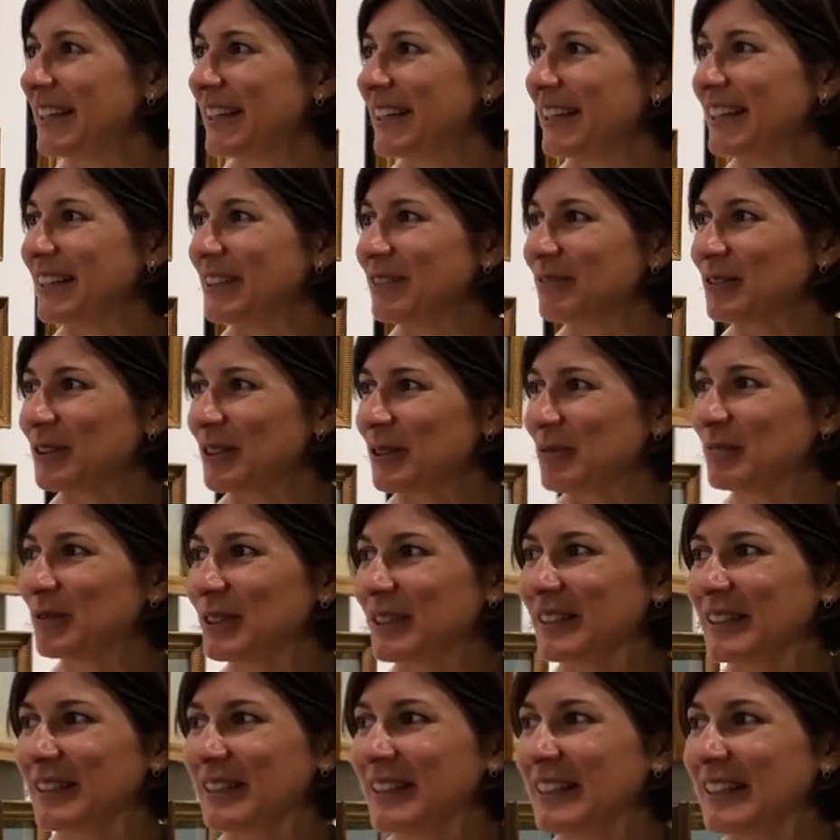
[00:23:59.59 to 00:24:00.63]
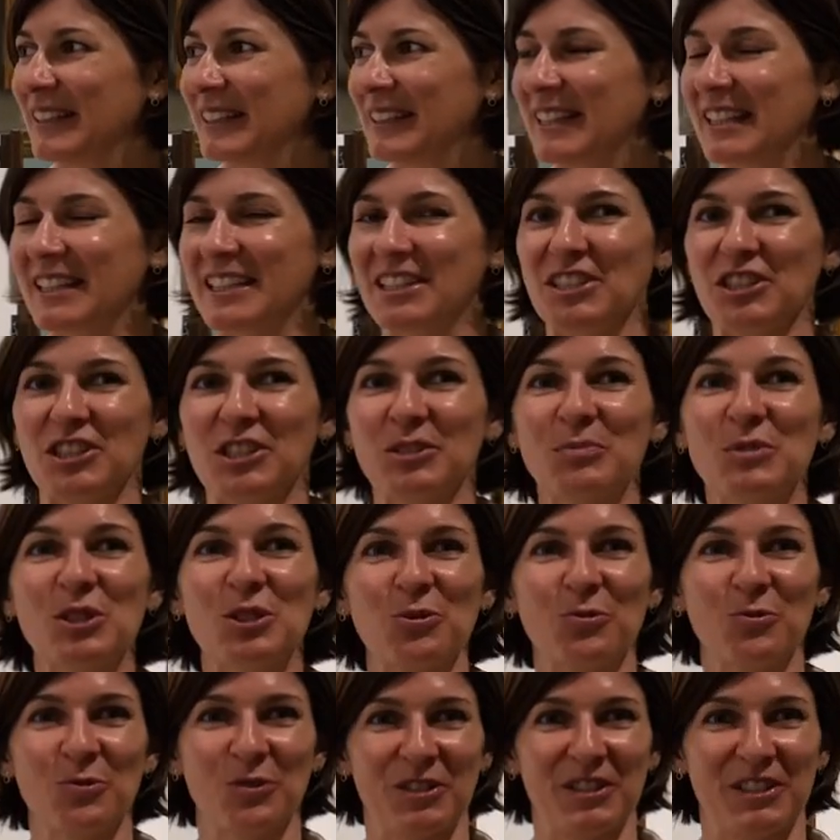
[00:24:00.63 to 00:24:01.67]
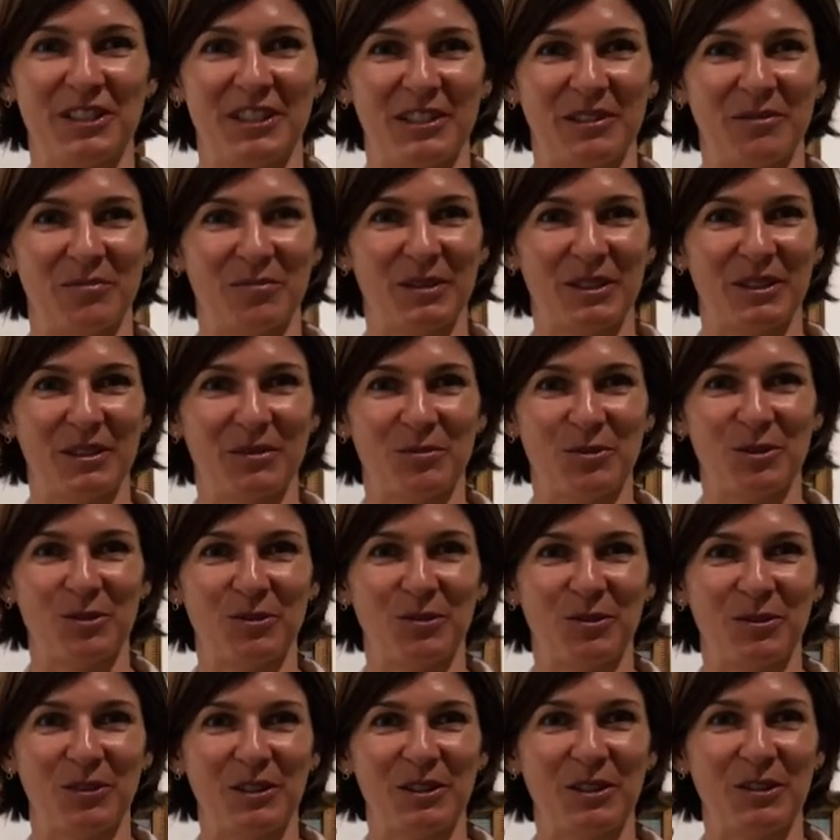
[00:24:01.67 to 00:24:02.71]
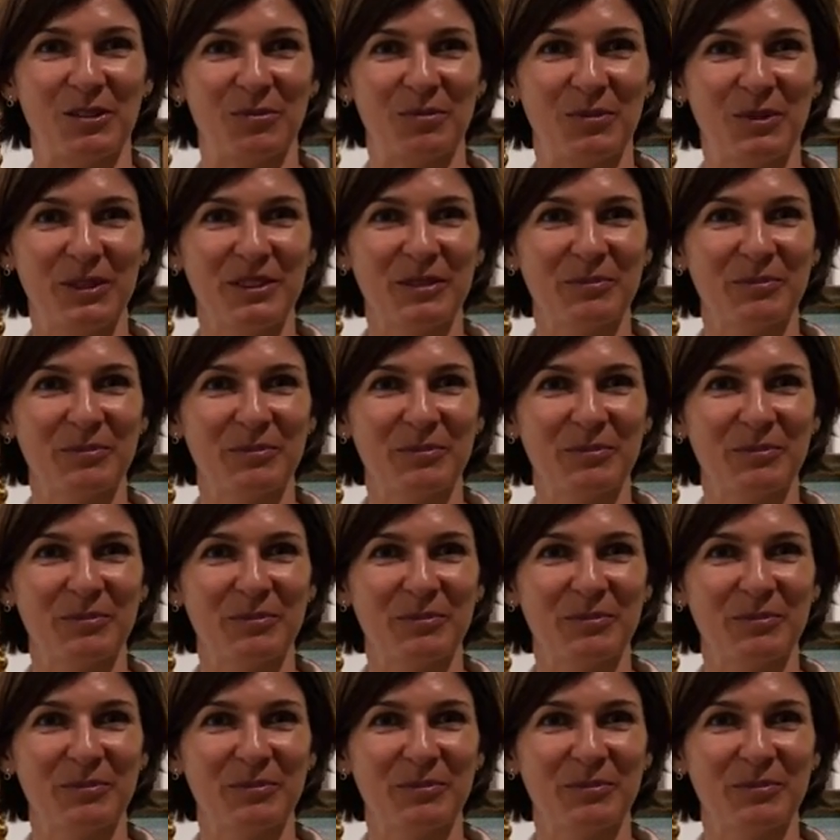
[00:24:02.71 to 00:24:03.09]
Его работы такие жемчужные, потому что он не любил